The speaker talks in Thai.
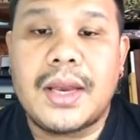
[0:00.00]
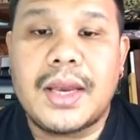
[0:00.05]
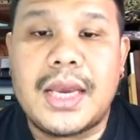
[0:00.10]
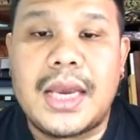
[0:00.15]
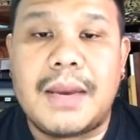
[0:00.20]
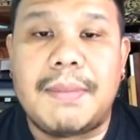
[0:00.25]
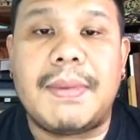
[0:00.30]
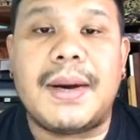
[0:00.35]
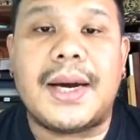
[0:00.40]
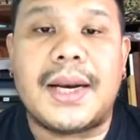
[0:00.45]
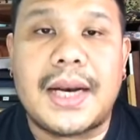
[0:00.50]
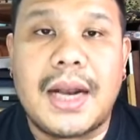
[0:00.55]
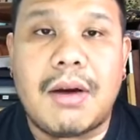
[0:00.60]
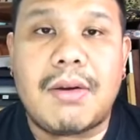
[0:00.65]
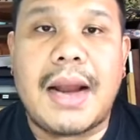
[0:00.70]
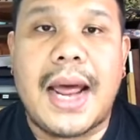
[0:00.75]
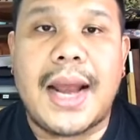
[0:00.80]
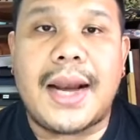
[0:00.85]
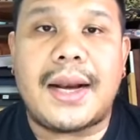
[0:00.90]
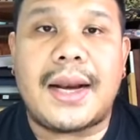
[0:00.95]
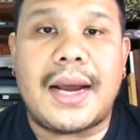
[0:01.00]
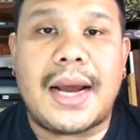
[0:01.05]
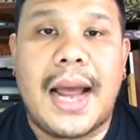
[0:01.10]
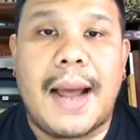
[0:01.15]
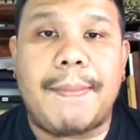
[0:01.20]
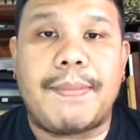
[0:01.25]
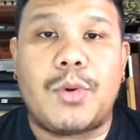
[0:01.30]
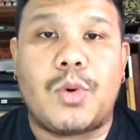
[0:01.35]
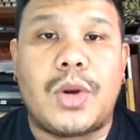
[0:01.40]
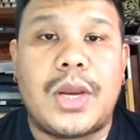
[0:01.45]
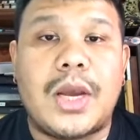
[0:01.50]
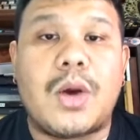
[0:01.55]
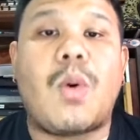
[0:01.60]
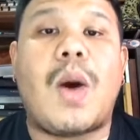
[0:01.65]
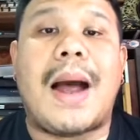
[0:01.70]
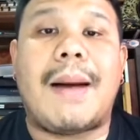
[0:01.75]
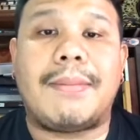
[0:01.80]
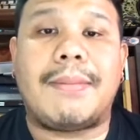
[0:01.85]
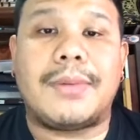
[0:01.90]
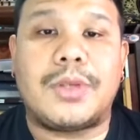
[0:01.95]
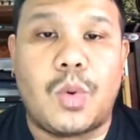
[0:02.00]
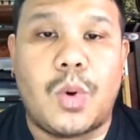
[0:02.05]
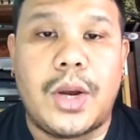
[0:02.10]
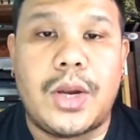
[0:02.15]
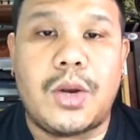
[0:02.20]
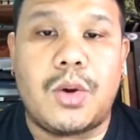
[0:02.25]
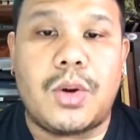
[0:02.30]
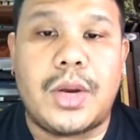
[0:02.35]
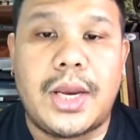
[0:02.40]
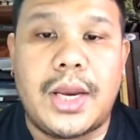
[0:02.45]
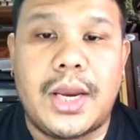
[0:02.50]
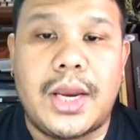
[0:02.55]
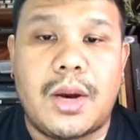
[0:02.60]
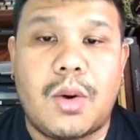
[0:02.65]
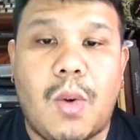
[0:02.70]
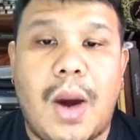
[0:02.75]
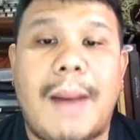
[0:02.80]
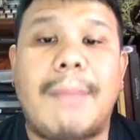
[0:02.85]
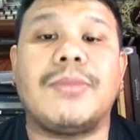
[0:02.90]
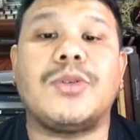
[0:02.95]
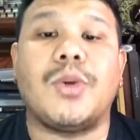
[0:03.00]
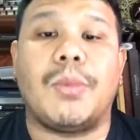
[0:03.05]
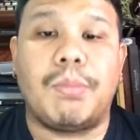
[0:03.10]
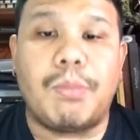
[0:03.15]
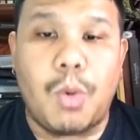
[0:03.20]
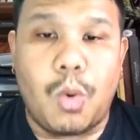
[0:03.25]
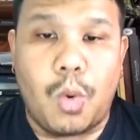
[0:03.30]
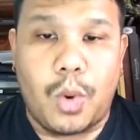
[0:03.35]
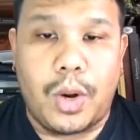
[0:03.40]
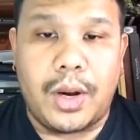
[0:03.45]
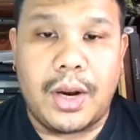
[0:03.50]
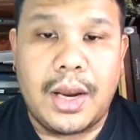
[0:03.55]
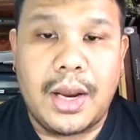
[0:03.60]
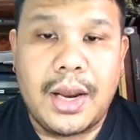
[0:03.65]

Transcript: กี่หมื่นเท่านั้นนะครับ อยู่ที่ความสวยอยู่ที่ความสมบูรณ์